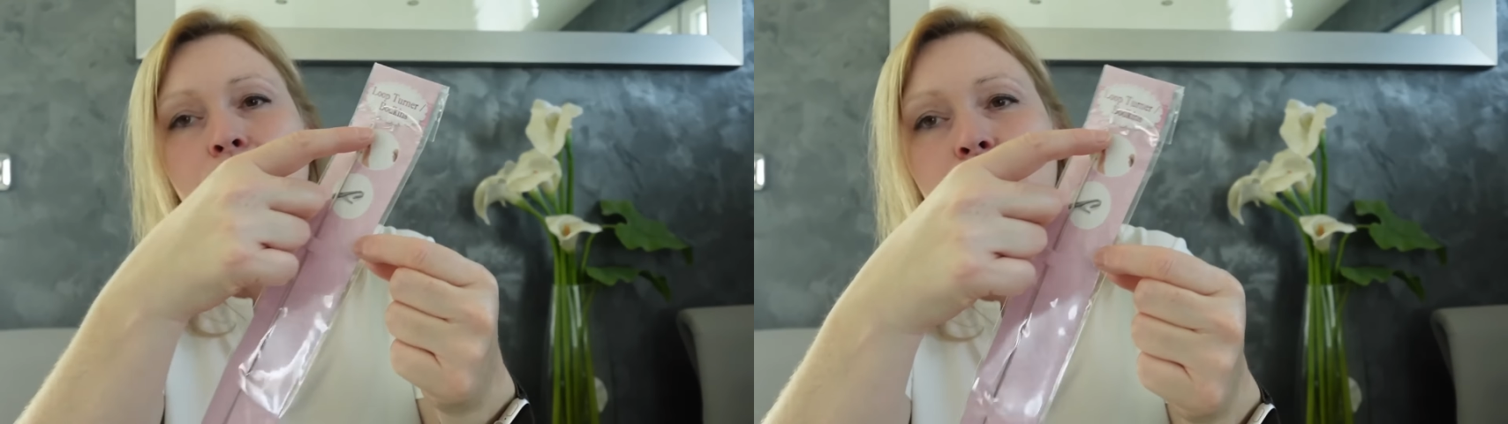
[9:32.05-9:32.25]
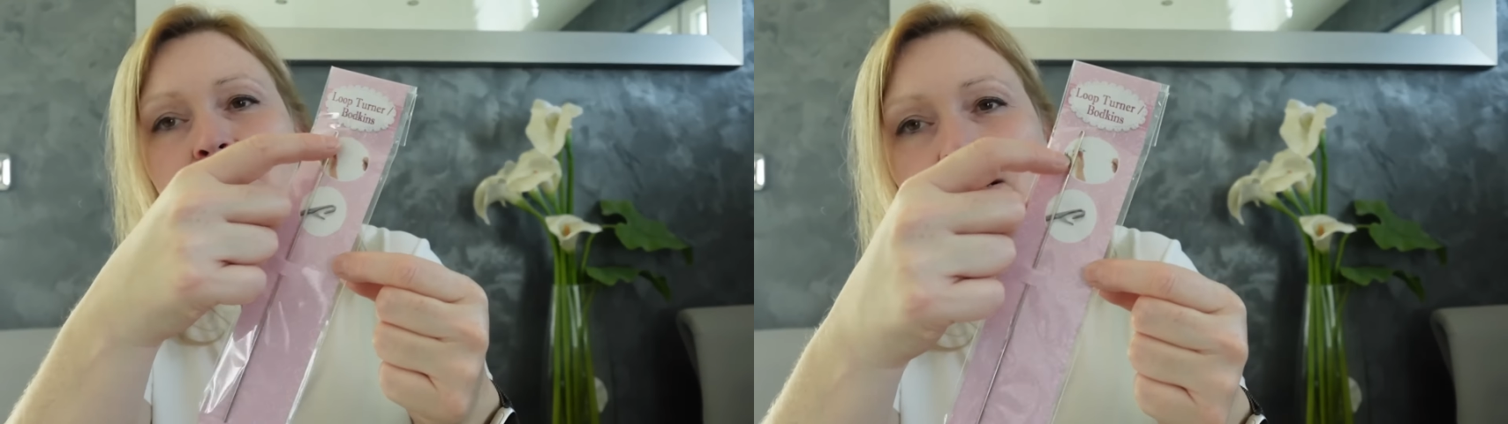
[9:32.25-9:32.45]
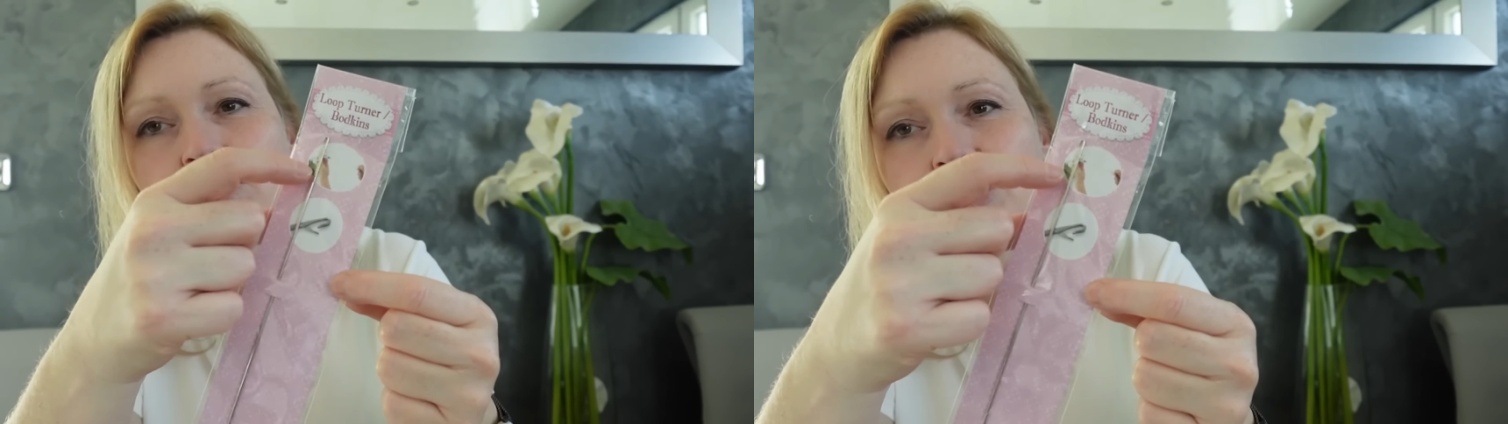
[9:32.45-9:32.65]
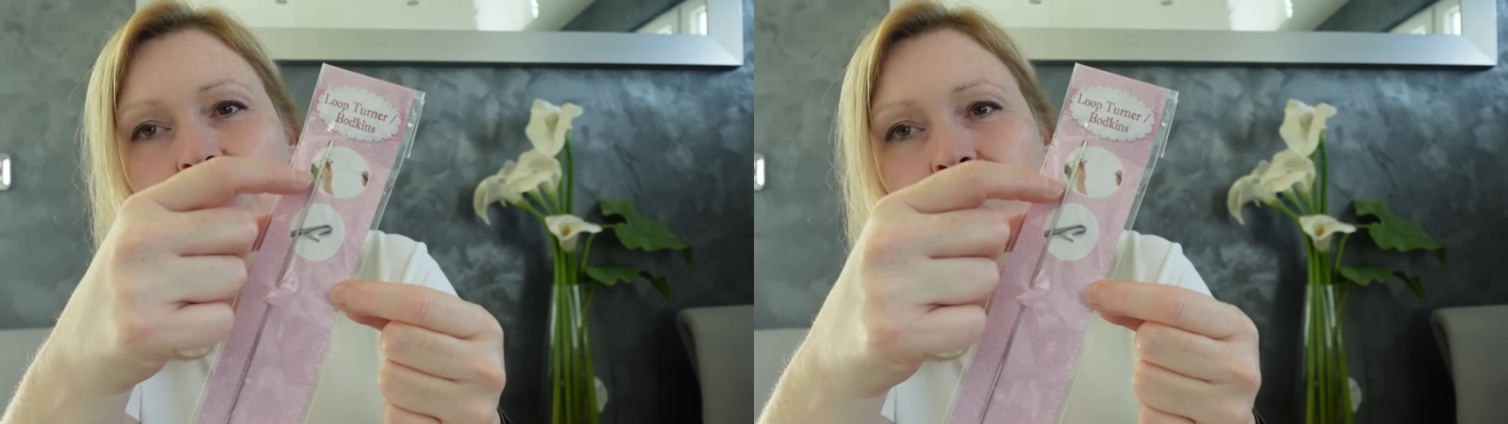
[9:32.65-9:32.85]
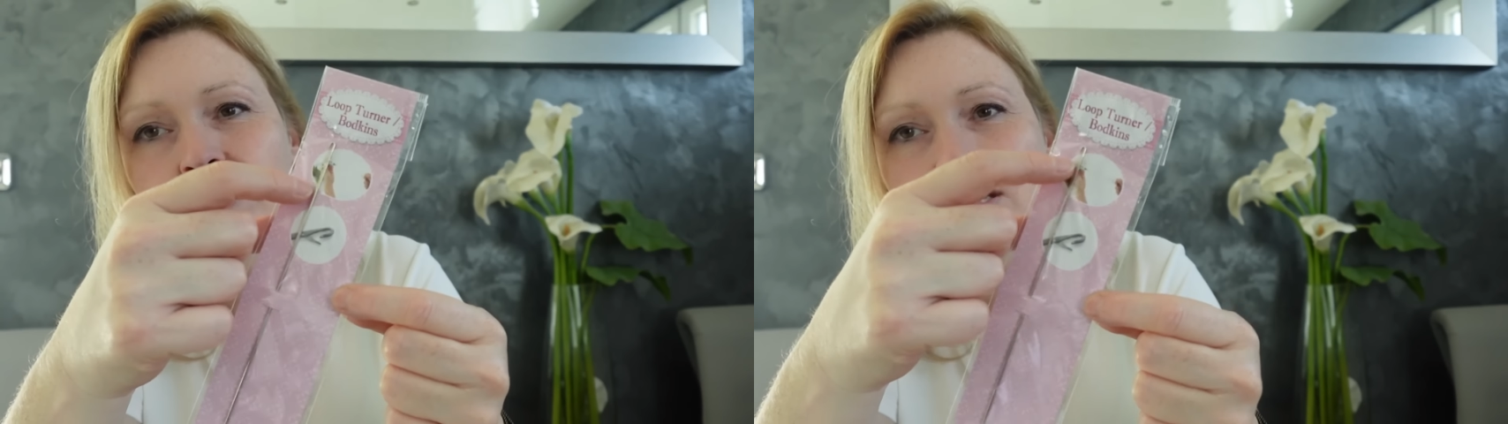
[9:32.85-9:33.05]
Vous
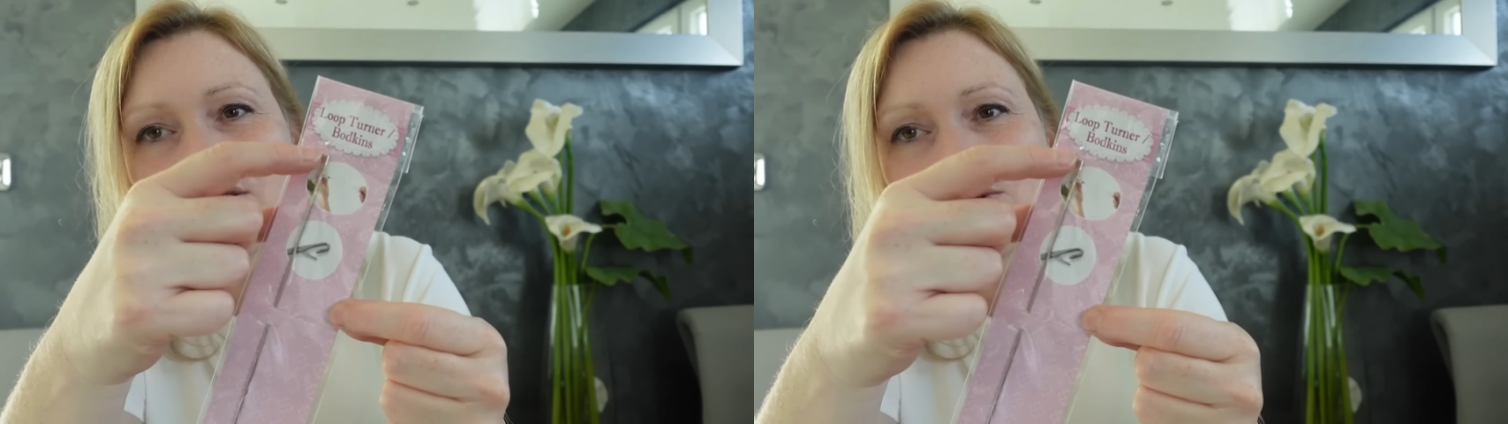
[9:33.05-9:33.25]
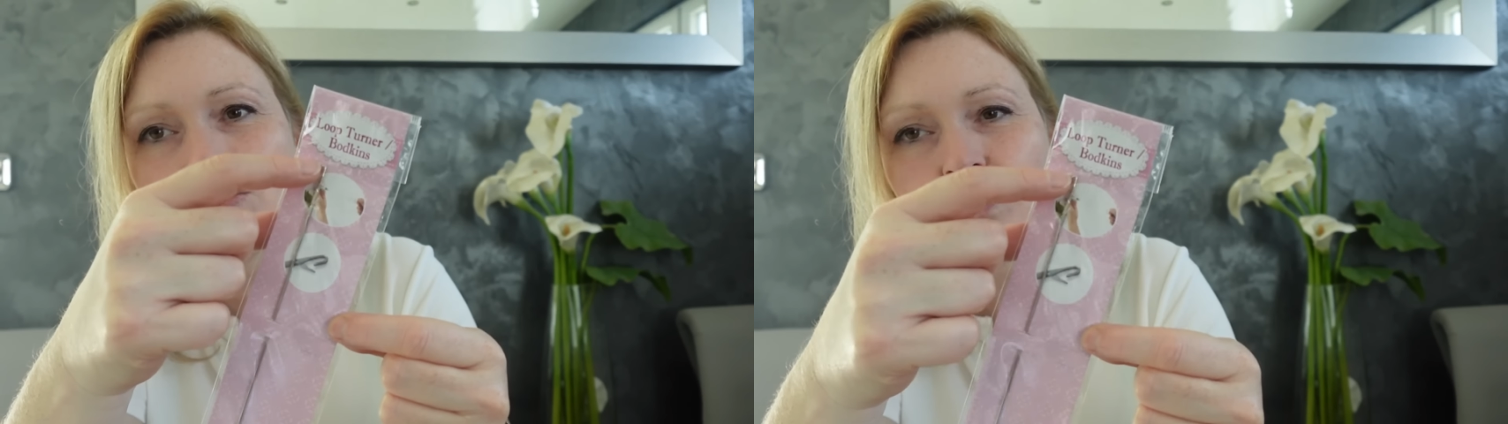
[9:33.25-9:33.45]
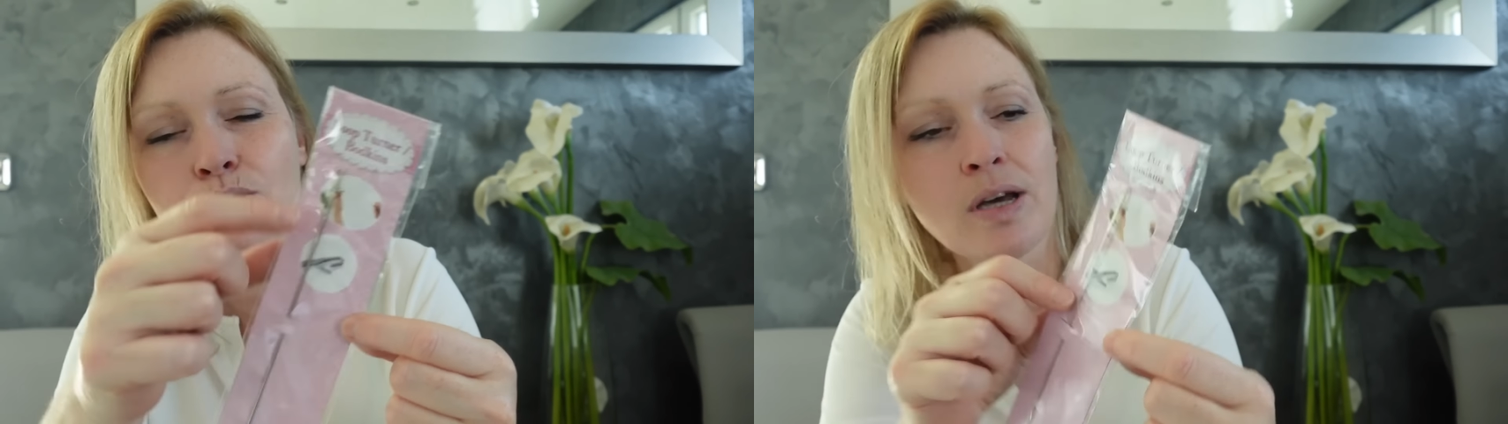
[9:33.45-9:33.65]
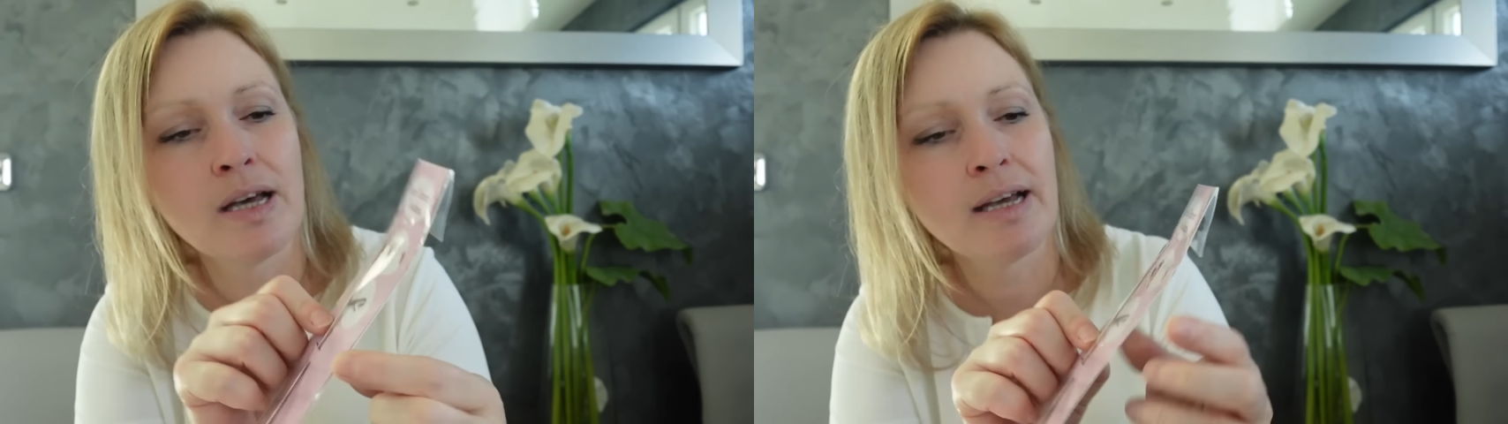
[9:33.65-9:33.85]
accrochez votre tissu.